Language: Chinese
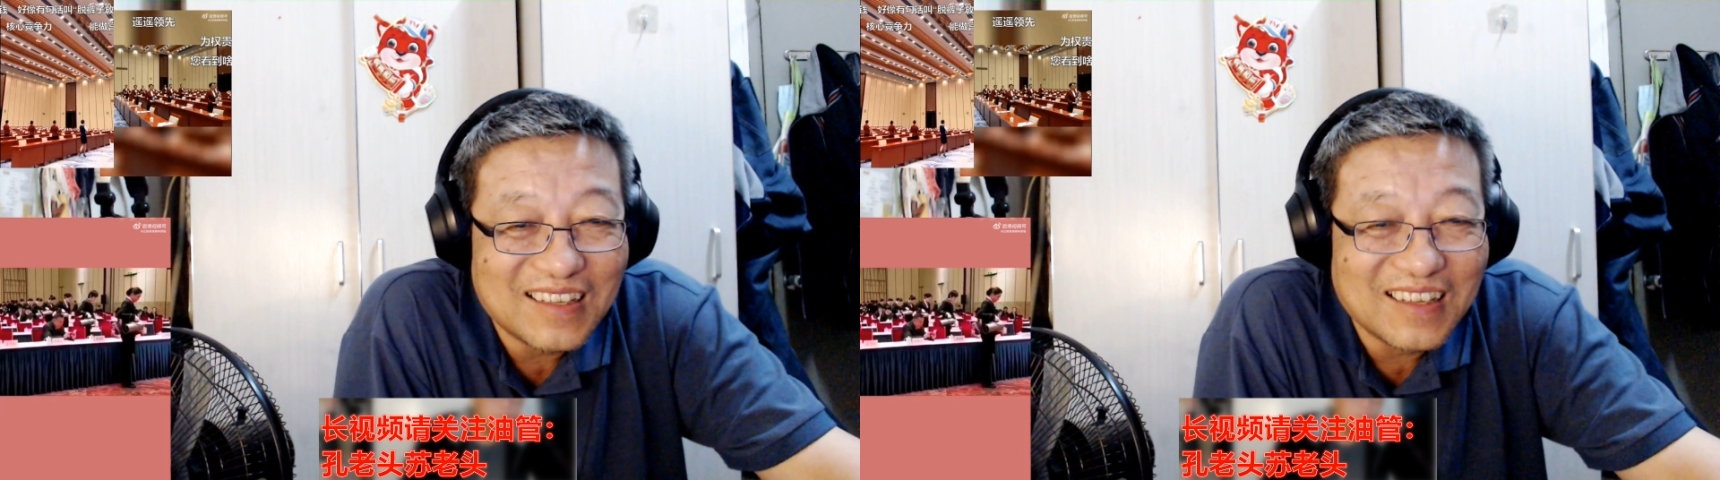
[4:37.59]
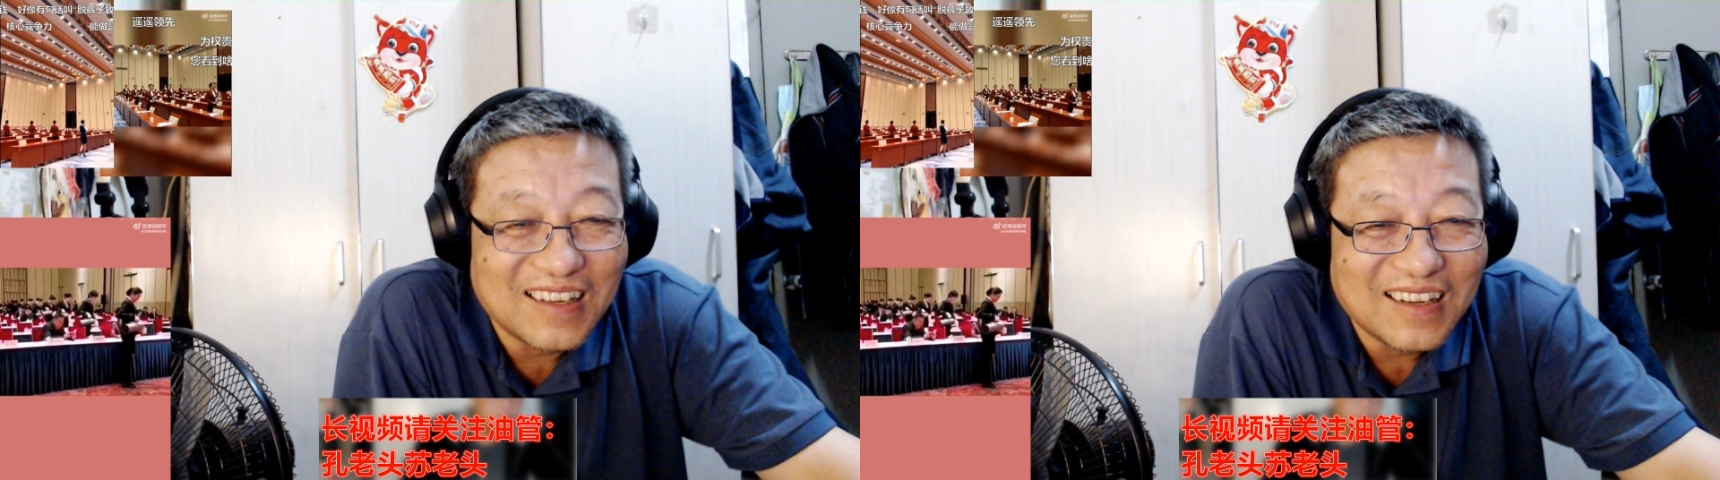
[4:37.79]

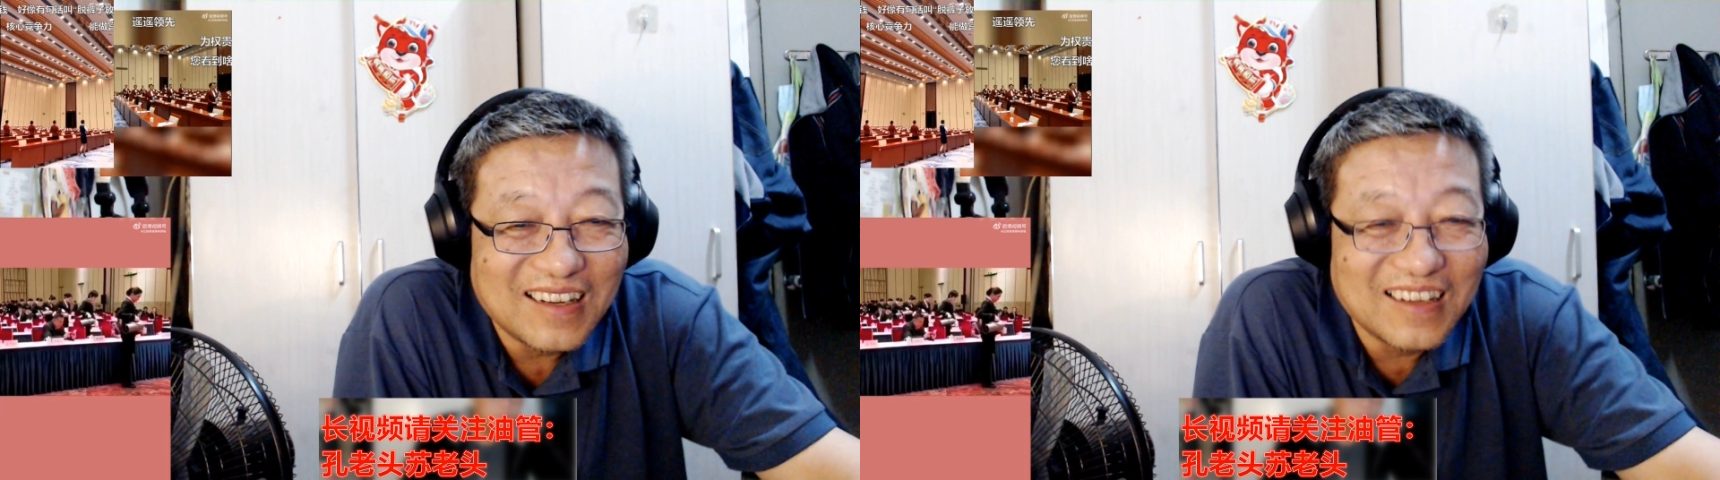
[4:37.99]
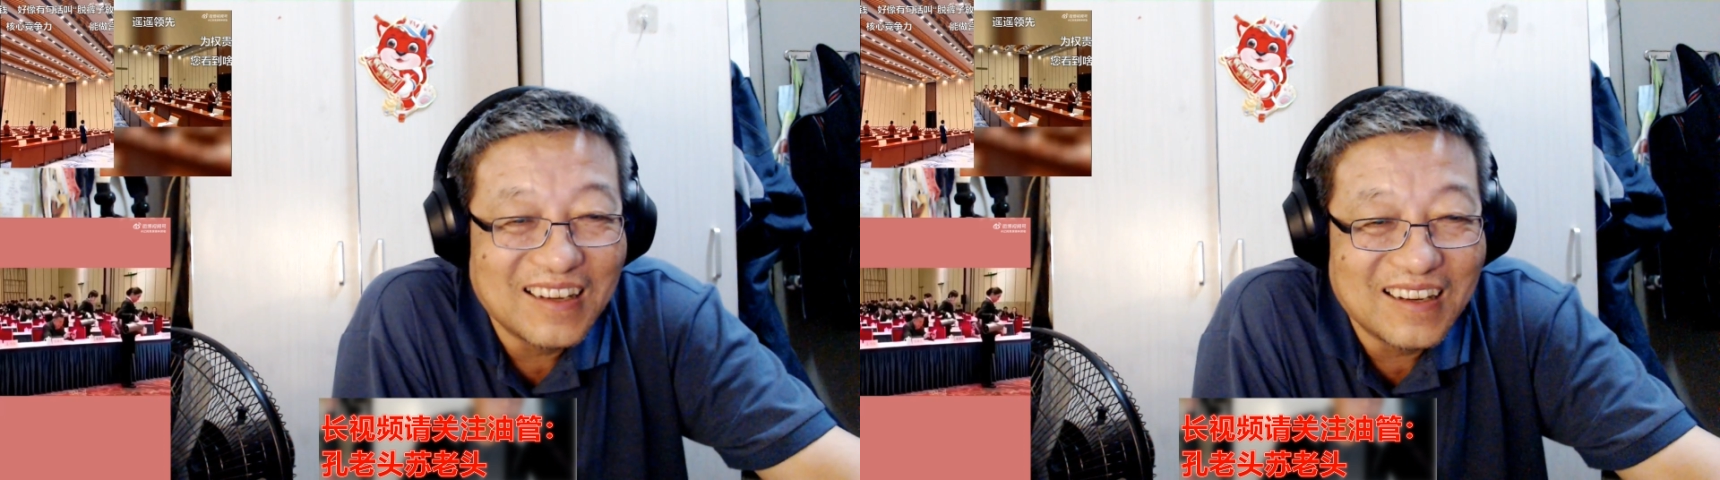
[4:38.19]

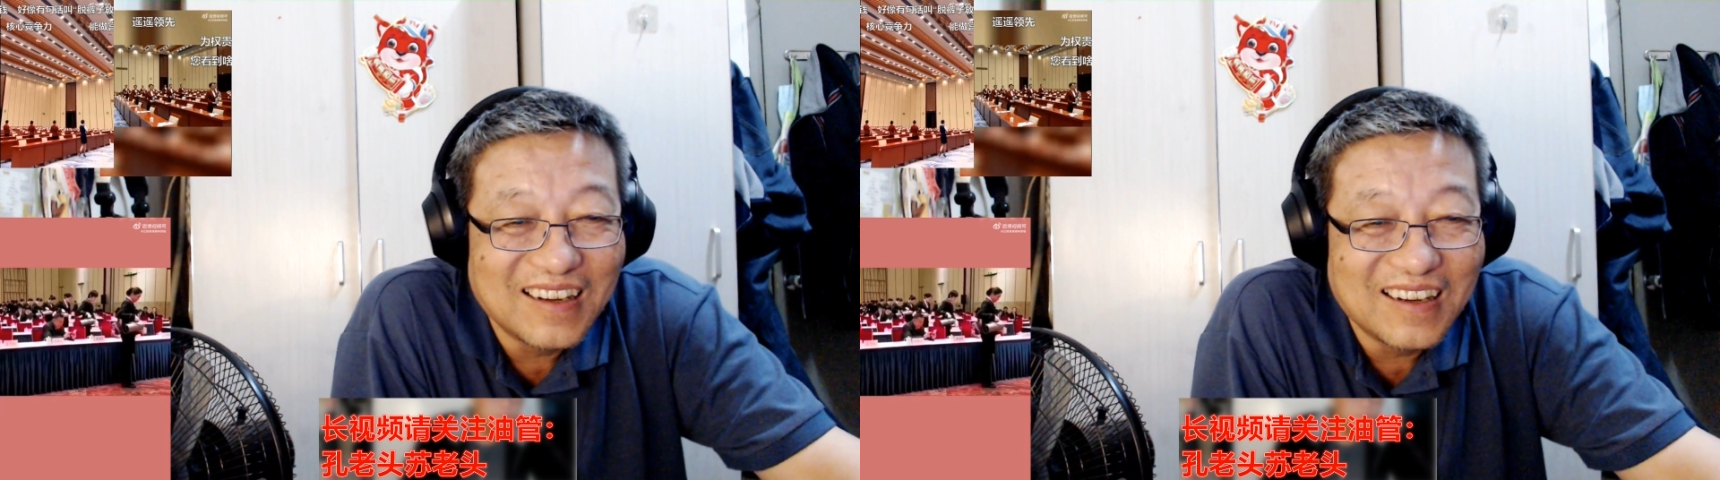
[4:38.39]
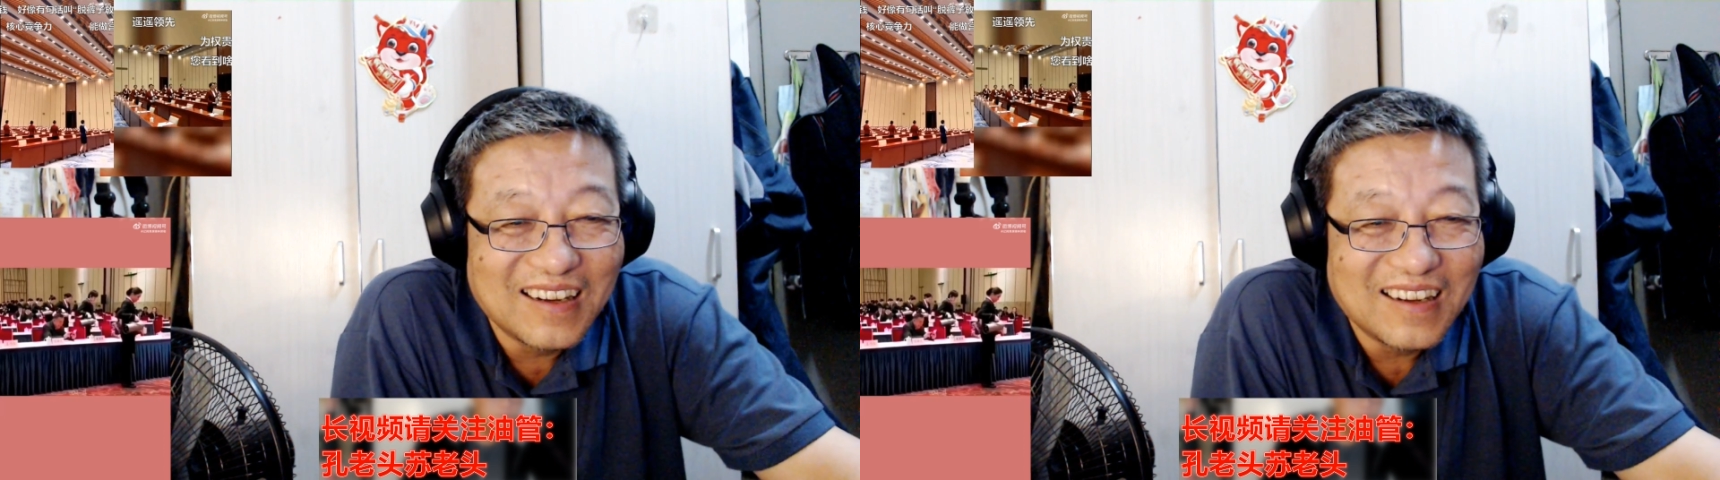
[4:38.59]

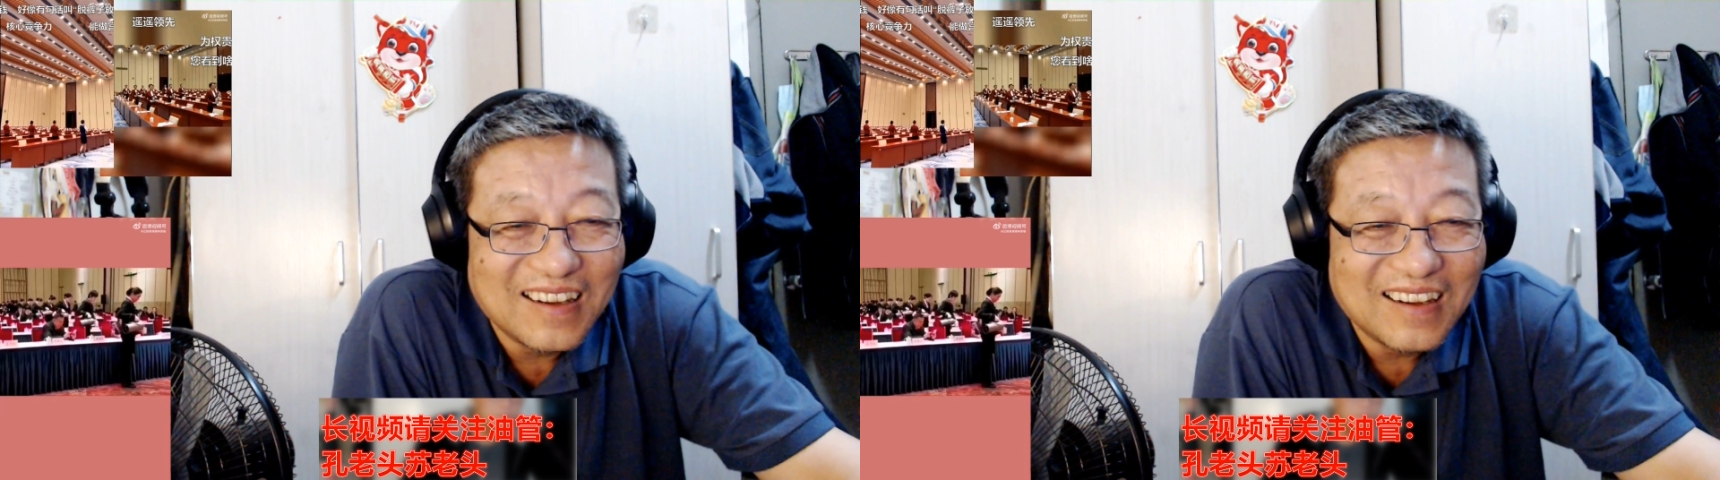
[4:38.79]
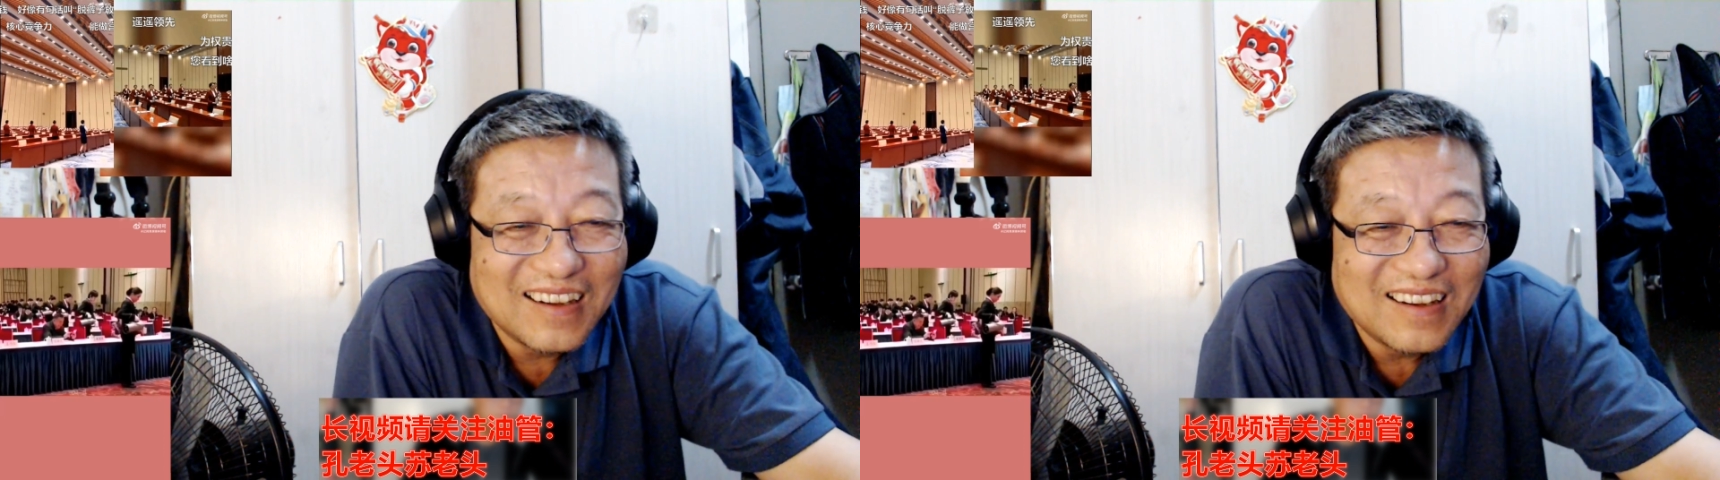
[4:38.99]

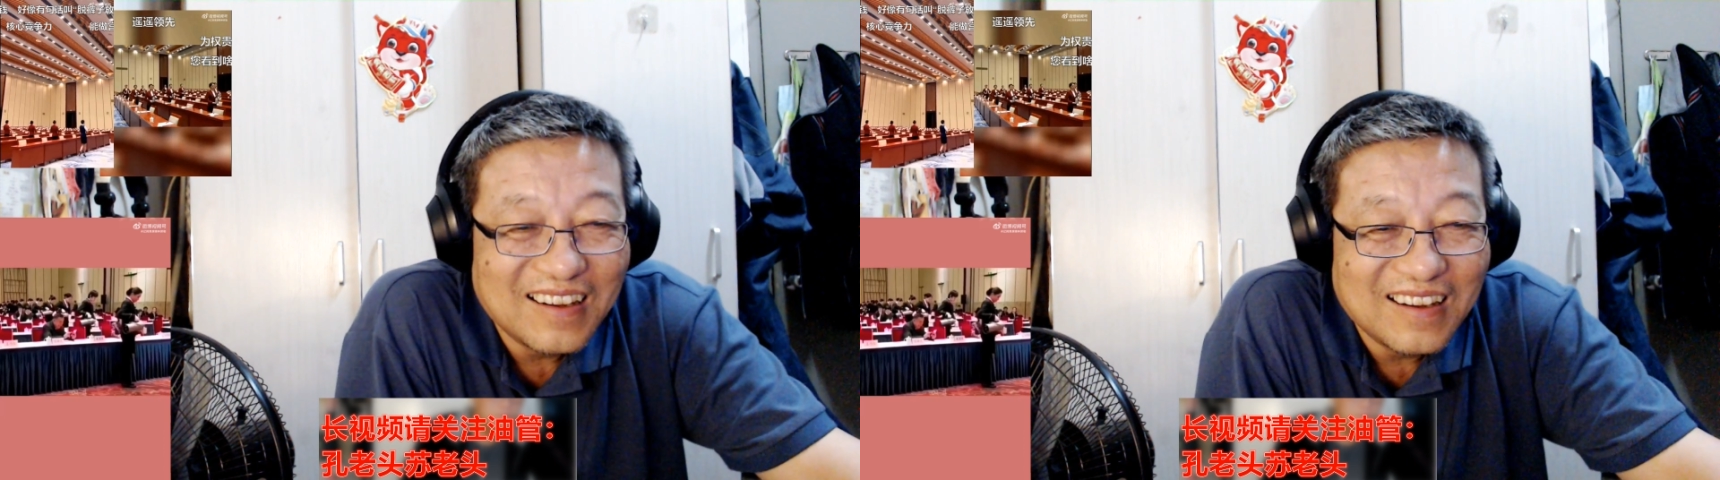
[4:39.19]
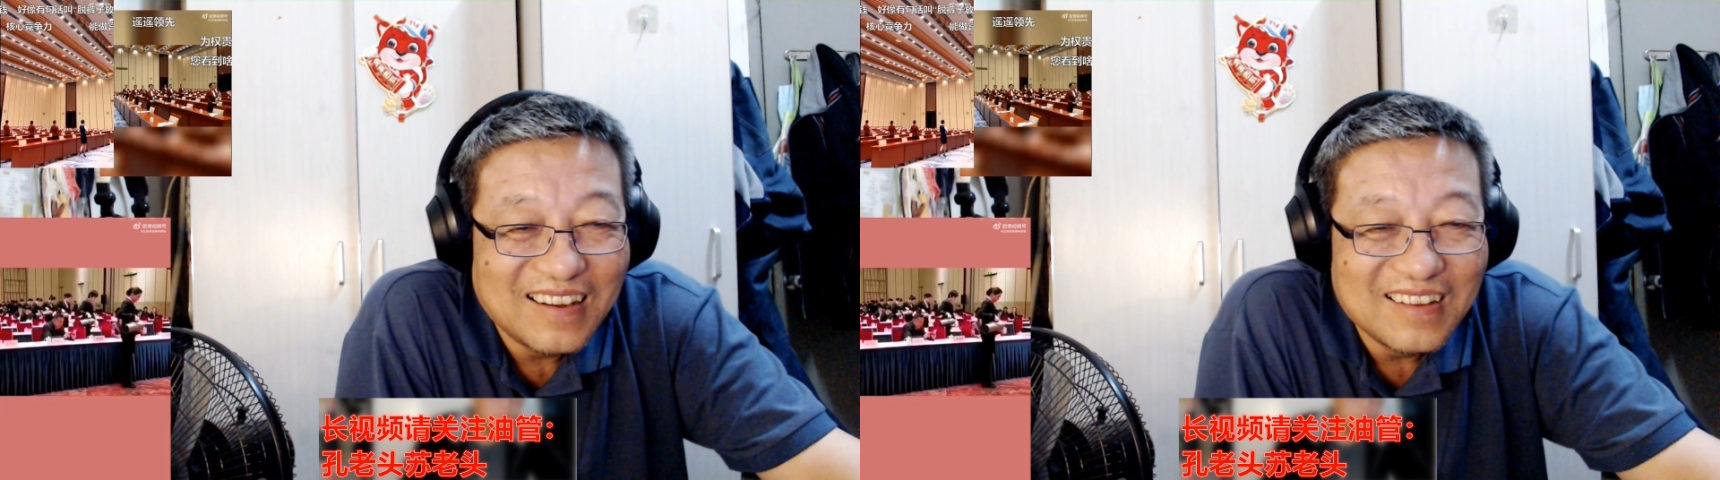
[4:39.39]

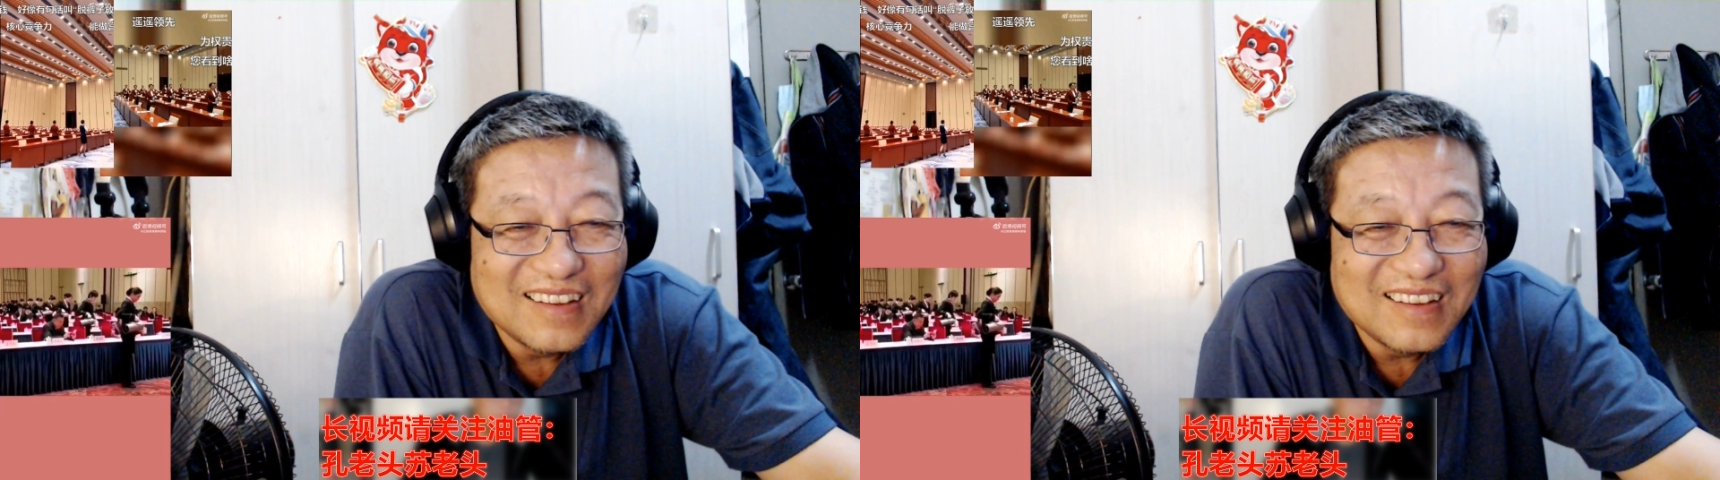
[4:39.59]
了，